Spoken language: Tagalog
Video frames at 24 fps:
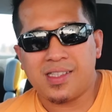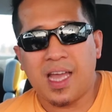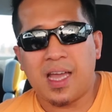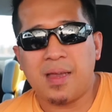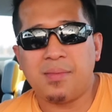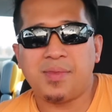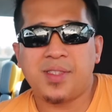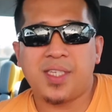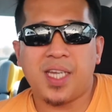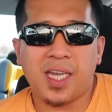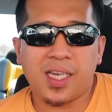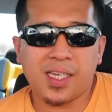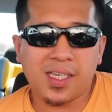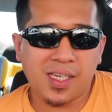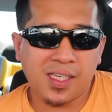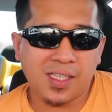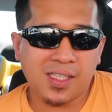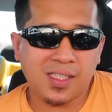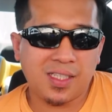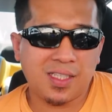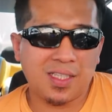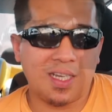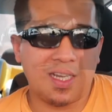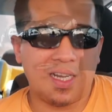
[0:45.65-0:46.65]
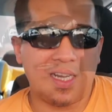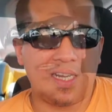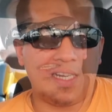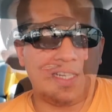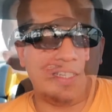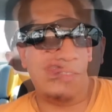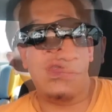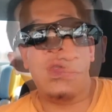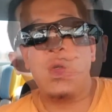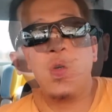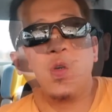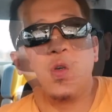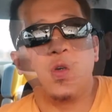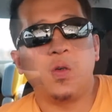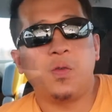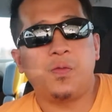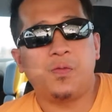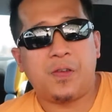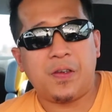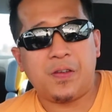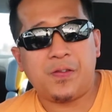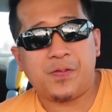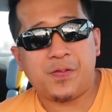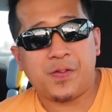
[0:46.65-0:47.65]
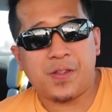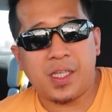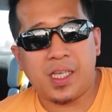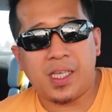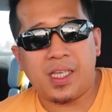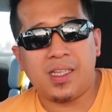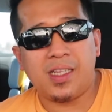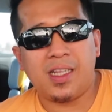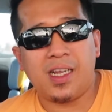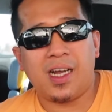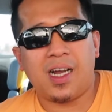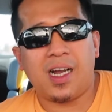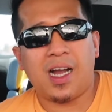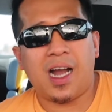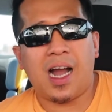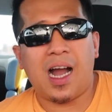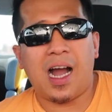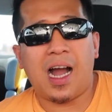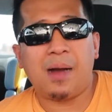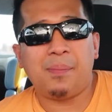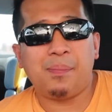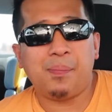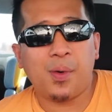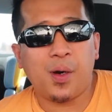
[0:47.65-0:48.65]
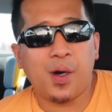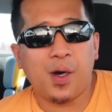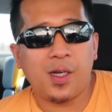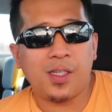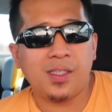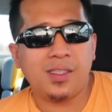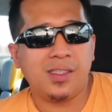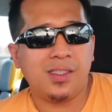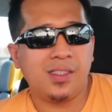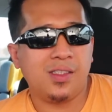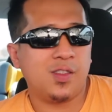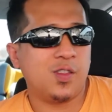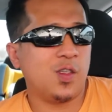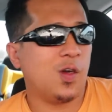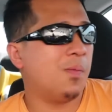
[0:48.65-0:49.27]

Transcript: Time check, it's uh, 2.50 ng hapon.